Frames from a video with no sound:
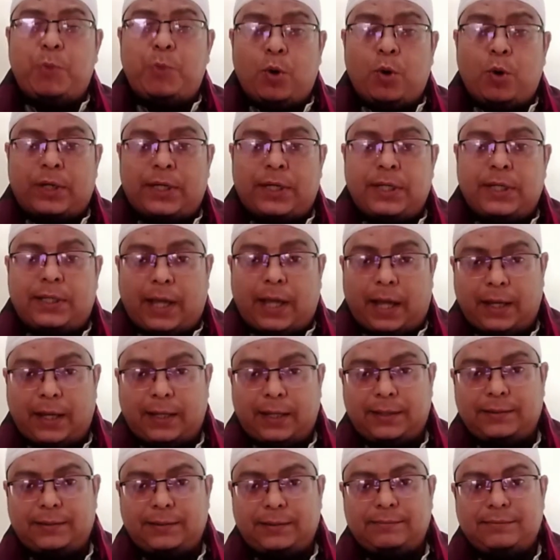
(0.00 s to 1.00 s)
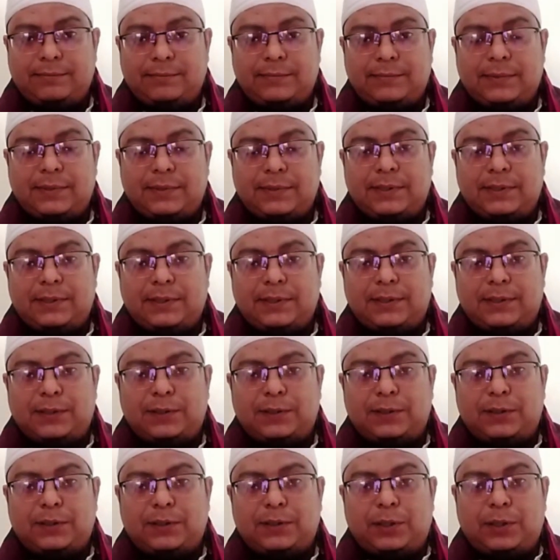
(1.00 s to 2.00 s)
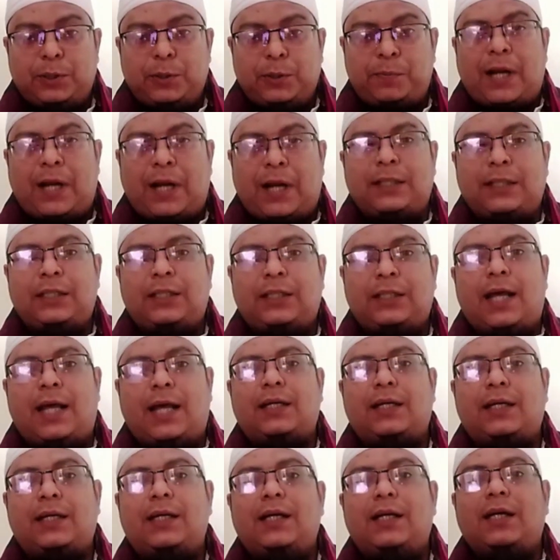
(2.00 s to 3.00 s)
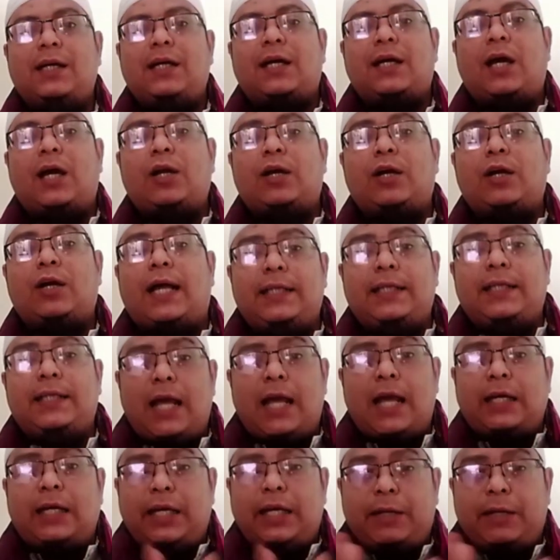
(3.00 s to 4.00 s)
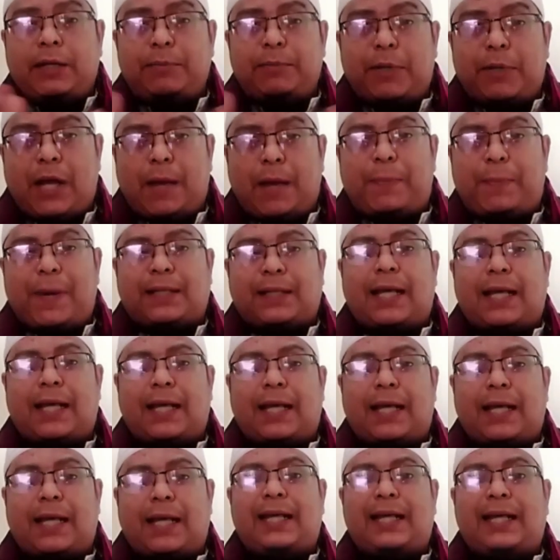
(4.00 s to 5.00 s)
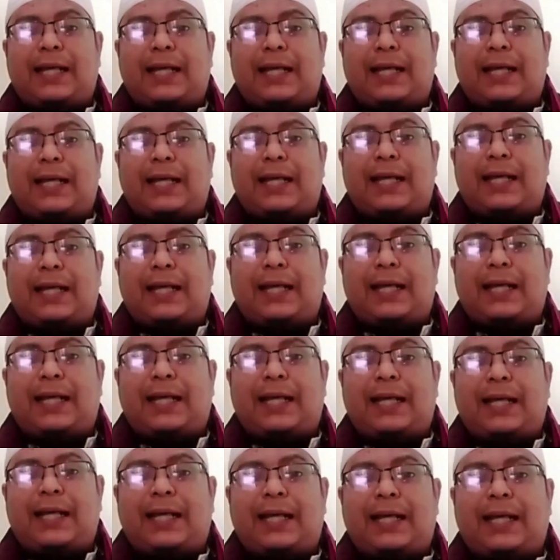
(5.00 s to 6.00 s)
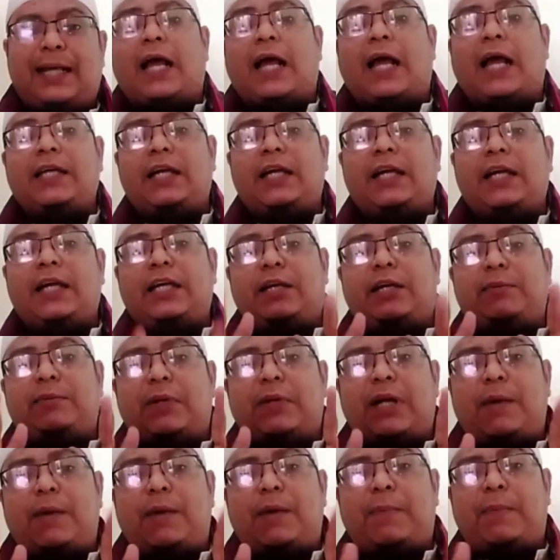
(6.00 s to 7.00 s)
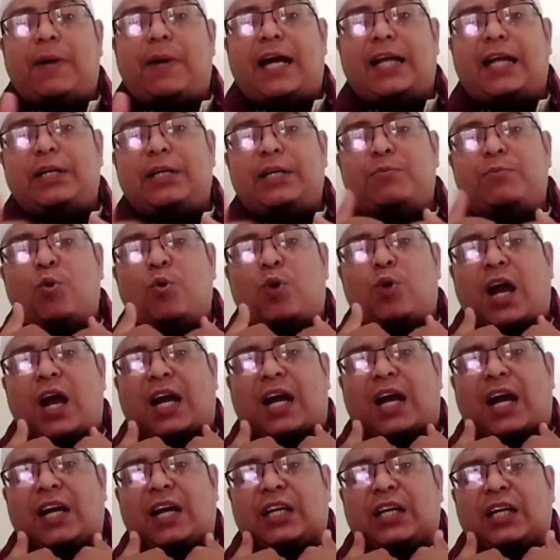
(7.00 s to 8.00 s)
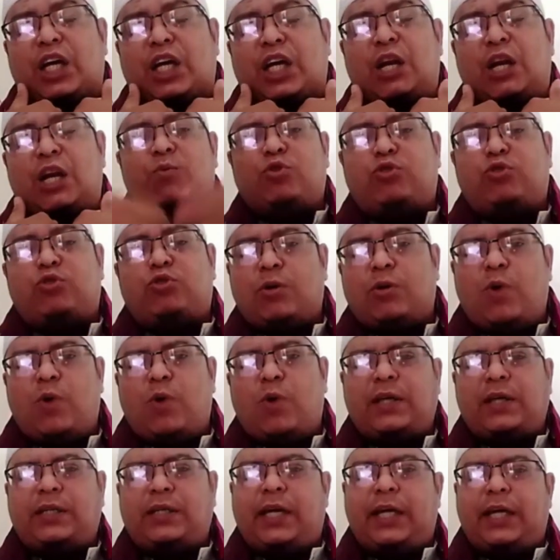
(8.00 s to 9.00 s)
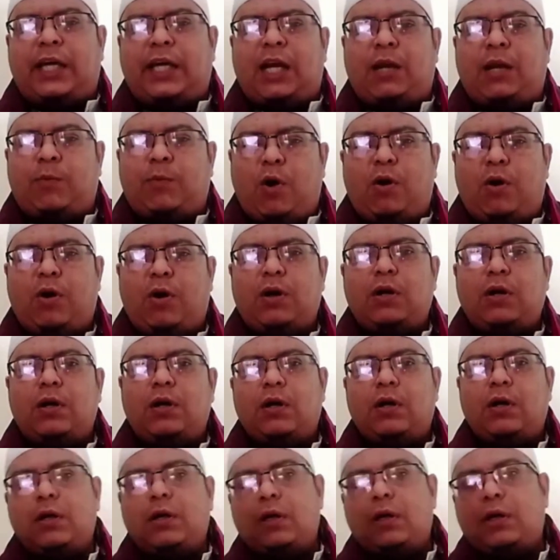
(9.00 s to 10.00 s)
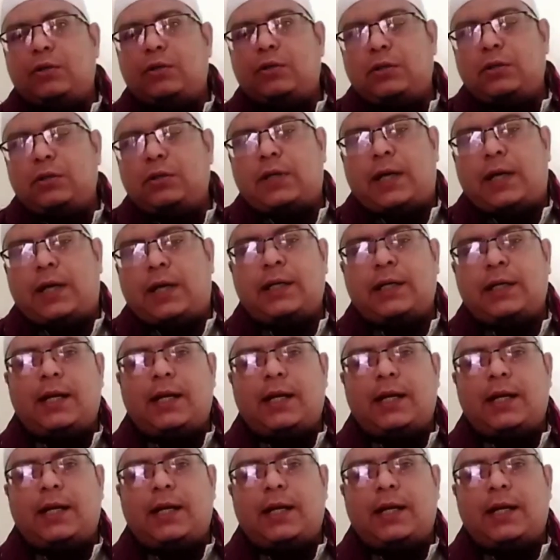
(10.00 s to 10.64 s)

Jadi perhatikan, kalau kalian ingin mendapatkan mutaraka, kalian ingin mendapatkan dibukakan ilmu semuanya ilmu adalah orang tua